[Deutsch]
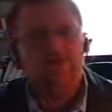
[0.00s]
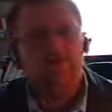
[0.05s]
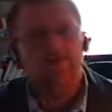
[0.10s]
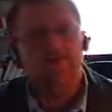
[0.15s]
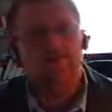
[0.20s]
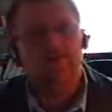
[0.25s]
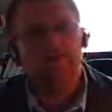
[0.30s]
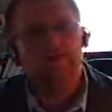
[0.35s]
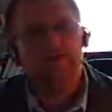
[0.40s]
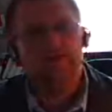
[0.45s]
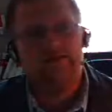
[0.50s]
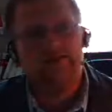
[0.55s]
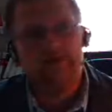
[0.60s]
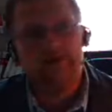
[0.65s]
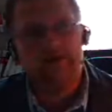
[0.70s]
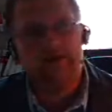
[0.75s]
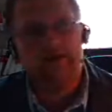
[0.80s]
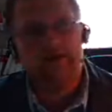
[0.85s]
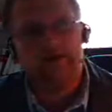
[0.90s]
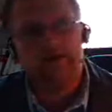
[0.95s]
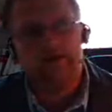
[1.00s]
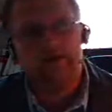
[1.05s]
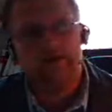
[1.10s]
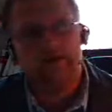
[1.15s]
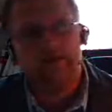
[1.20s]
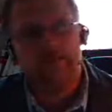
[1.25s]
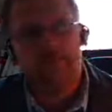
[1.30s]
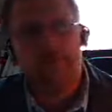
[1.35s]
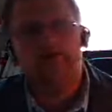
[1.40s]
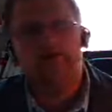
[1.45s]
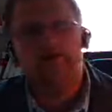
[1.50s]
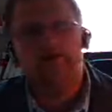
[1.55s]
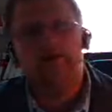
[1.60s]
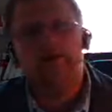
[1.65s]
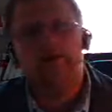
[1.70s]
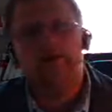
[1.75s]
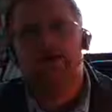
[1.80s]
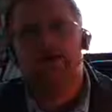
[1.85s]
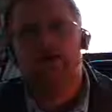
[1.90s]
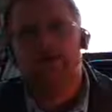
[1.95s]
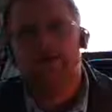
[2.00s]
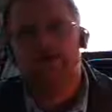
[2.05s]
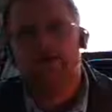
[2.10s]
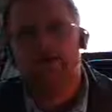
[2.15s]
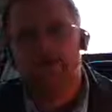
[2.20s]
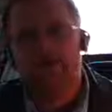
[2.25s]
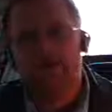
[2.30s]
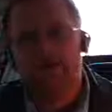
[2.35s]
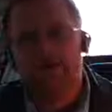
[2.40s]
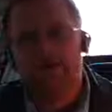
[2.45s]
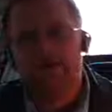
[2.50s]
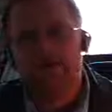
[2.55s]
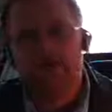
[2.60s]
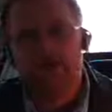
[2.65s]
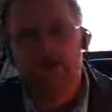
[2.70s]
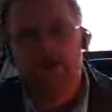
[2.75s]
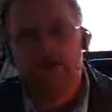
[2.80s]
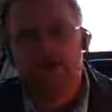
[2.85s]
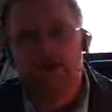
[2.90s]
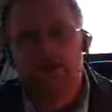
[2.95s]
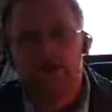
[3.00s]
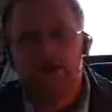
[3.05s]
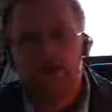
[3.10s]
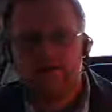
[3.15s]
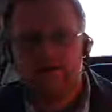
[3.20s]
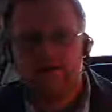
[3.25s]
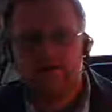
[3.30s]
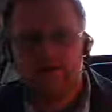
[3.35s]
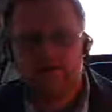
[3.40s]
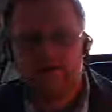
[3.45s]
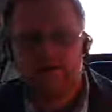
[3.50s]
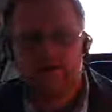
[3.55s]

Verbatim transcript: Das heißt, Keanu ist und bleibt der Einzige, der mich geschlagen hat.